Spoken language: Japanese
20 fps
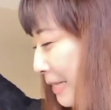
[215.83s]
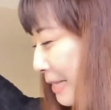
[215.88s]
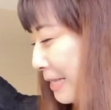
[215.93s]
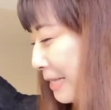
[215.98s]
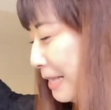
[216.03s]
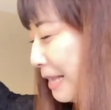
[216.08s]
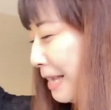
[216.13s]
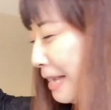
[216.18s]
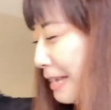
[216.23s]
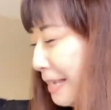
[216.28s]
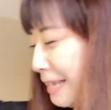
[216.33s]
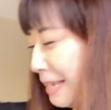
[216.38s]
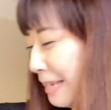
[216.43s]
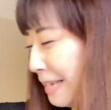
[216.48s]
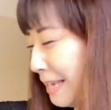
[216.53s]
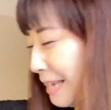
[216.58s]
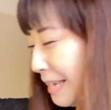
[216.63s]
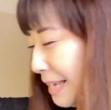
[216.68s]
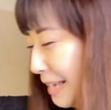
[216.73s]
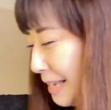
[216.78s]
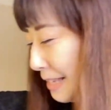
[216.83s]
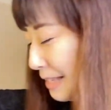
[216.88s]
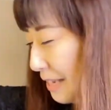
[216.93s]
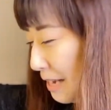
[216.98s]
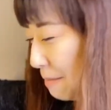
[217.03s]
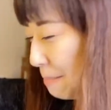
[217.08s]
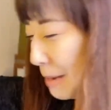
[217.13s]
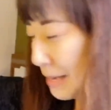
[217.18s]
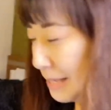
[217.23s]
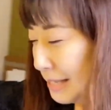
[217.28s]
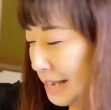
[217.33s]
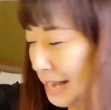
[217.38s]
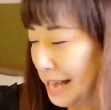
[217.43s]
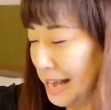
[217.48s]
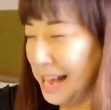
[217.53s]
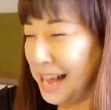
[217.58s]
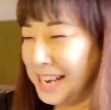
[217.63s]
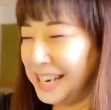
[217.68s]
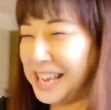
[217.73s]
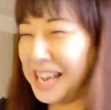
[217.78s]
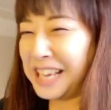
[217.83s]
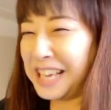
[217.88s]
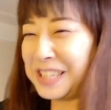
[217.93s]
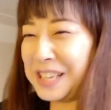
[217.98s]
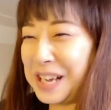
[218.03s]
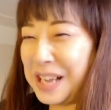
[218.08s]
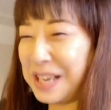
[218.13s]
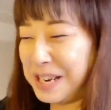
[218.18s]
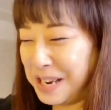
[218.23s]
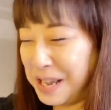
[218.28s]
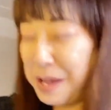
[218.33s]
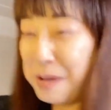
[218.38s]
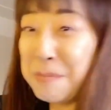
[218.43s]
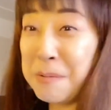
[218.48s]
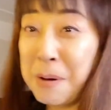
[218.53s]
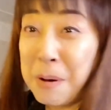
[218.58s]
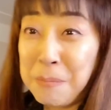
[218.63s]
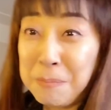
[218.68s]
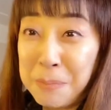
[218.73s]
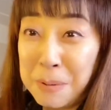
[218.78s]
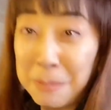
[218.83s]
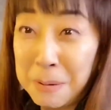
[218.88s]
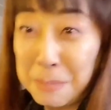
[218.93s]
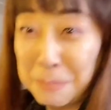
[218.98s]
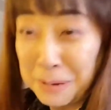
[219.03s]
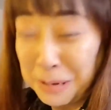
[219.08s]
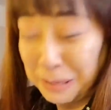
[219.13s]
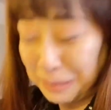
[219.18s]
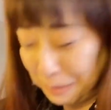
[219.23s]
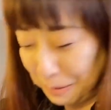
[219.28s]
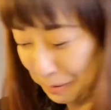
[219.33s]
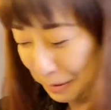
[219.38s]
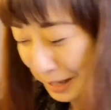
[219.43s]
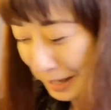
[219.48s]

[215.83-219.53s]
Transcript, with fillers: してすいませんありがとうリーマンパパ弁当に